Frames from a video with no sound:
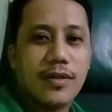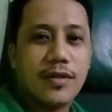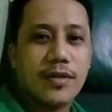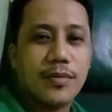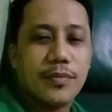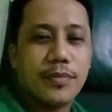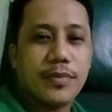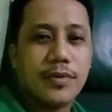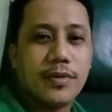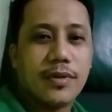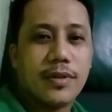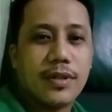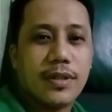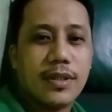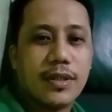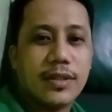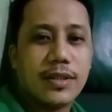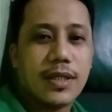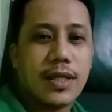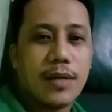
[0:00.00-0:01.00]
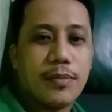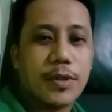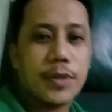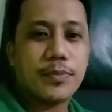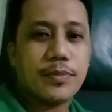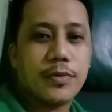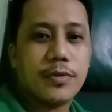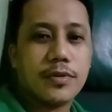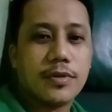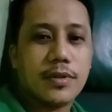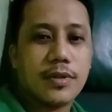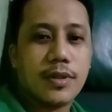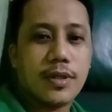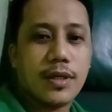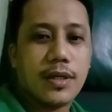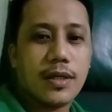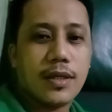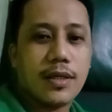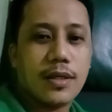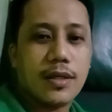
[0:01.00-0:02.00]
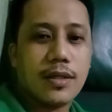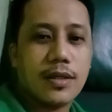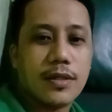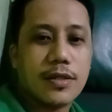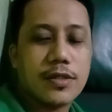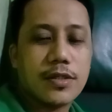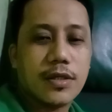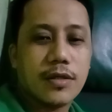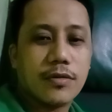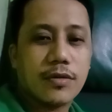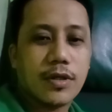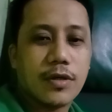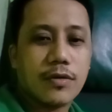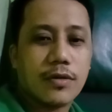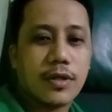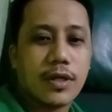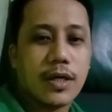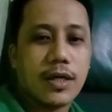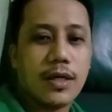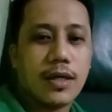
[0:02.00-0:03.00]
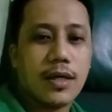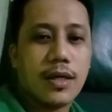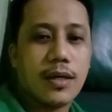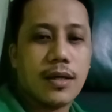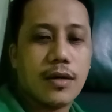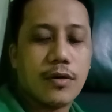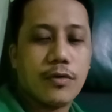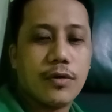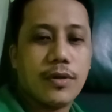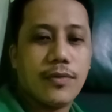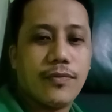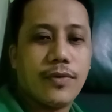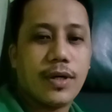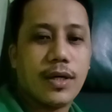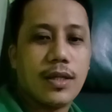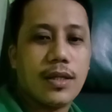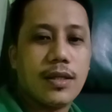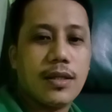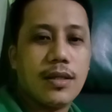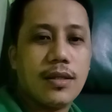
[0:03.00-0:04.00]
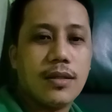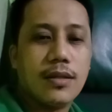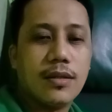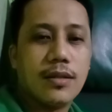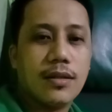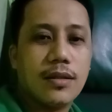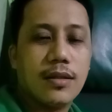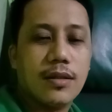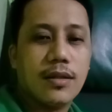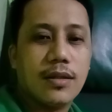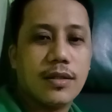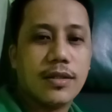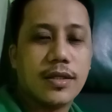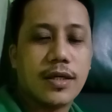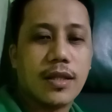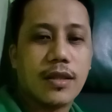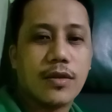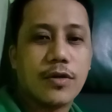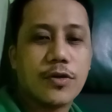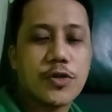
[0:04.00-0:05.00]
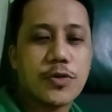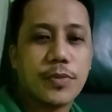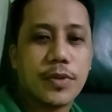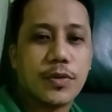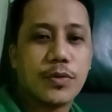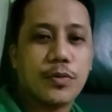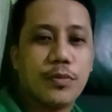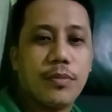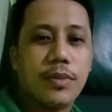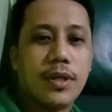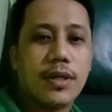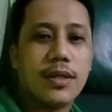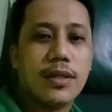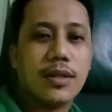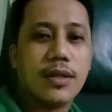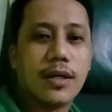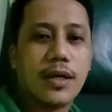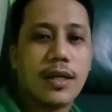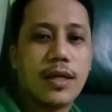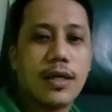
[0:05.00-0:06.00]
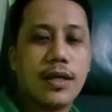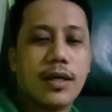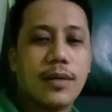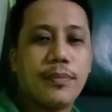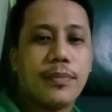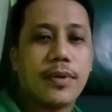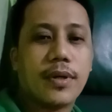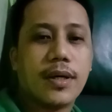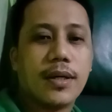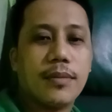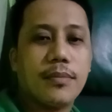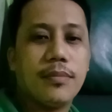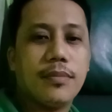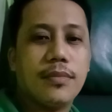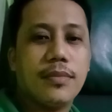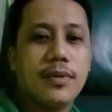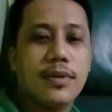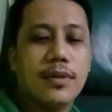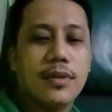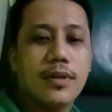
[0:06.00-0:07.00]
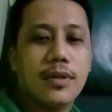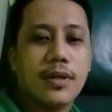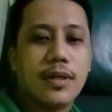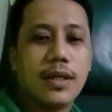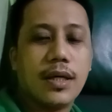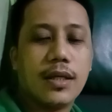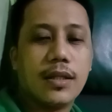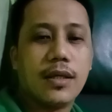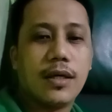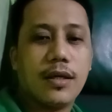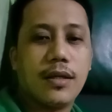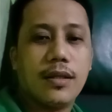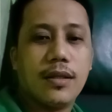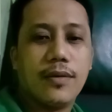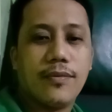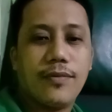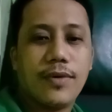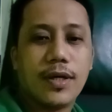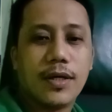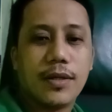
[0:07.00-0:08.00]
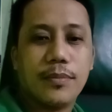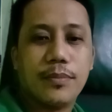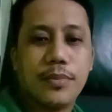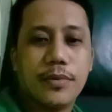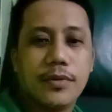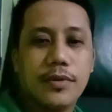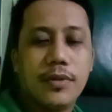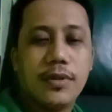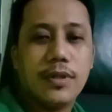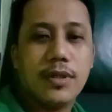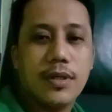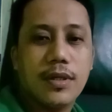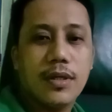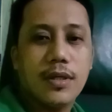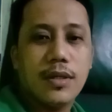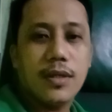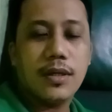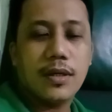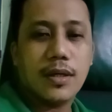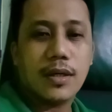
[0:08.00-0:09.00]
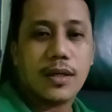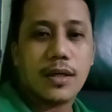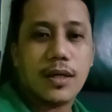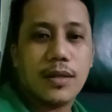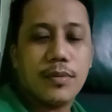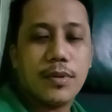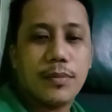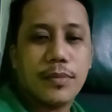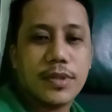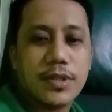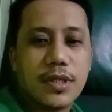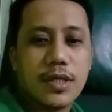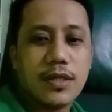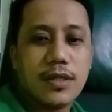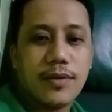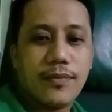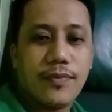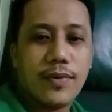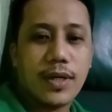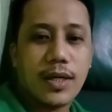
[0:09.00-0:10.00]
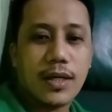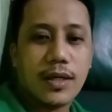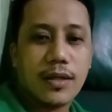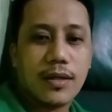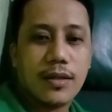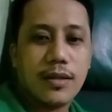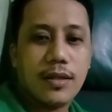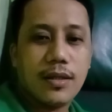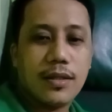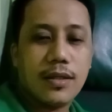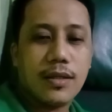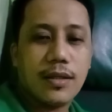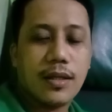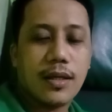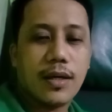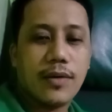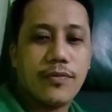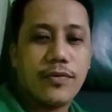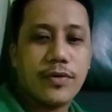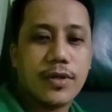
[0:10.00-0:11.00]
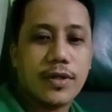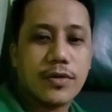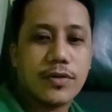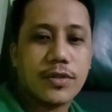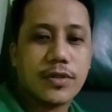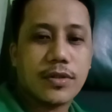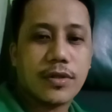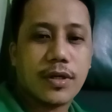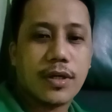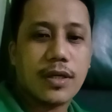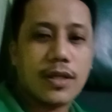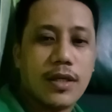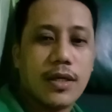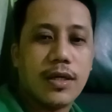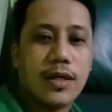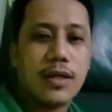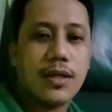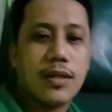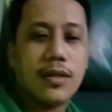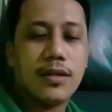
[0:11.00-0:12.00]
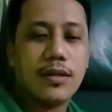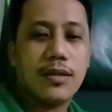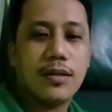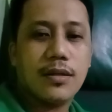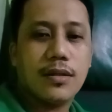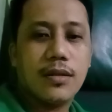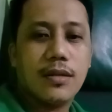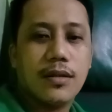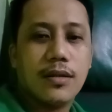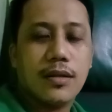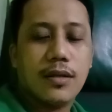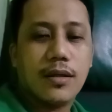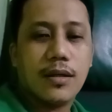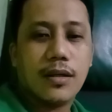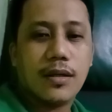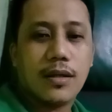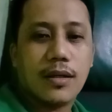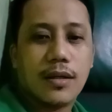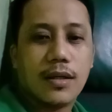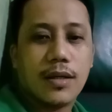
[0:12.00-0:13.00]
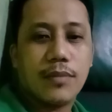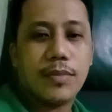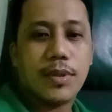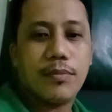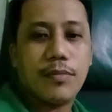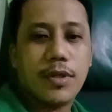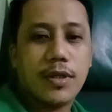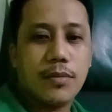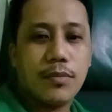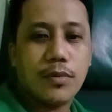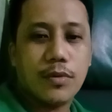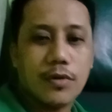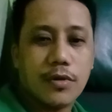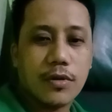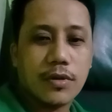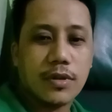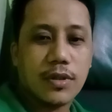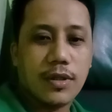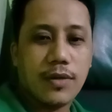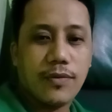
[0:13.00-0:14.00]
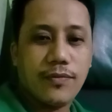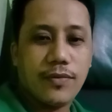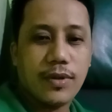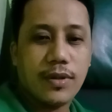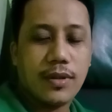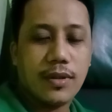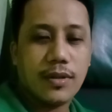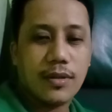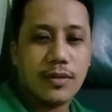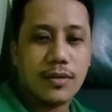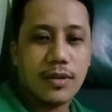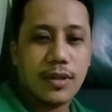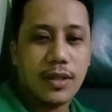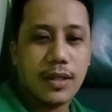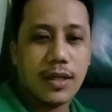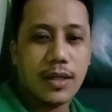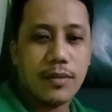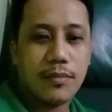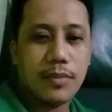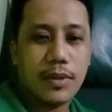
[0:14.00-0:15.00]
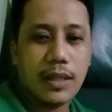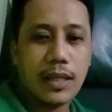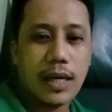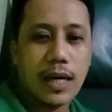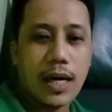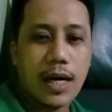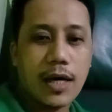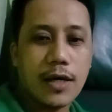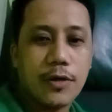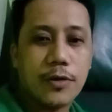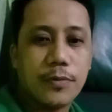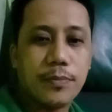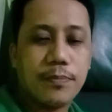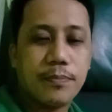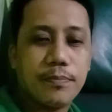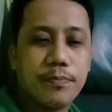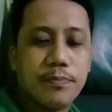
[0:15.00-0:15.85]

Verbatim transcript: yun po salamat po uh, ah, shout out kay uh, Kuya Val Santos Matubang Kalinga Crab kay Ate Edna Vlog po kay Mama Senya Vlog Hidden Life in Australia kay Ma'am Ligwok TV ayan Bila Ayok